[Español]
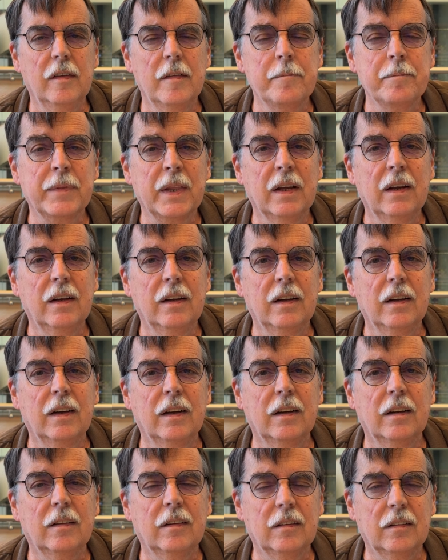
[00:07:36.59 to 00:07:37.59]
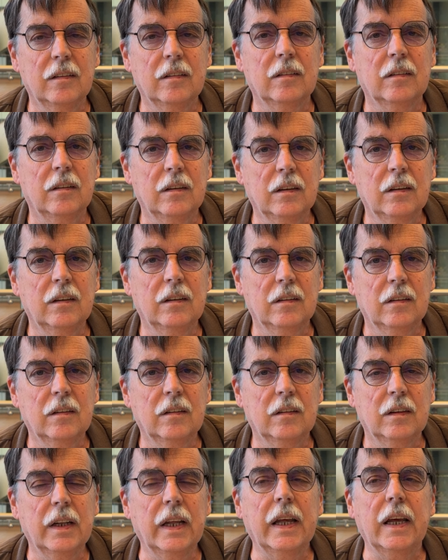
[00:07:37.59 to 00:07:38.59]
los días, todos los días, todos los días.
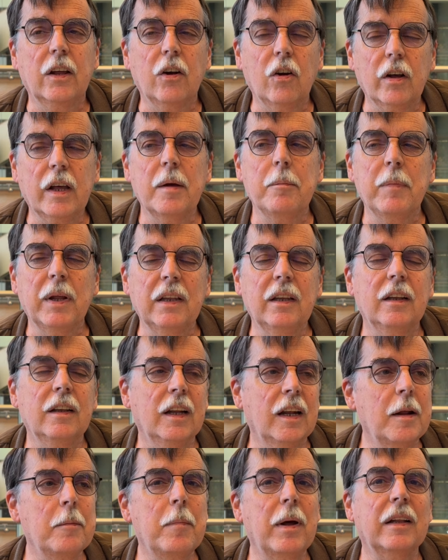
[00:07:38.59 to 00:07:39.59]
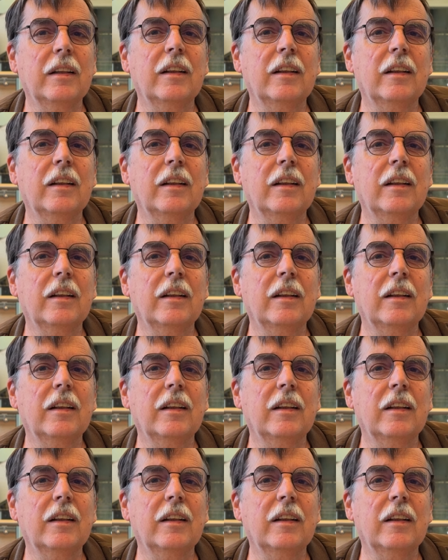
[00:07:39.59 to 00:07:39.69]
Sí, creo que Messi tiene más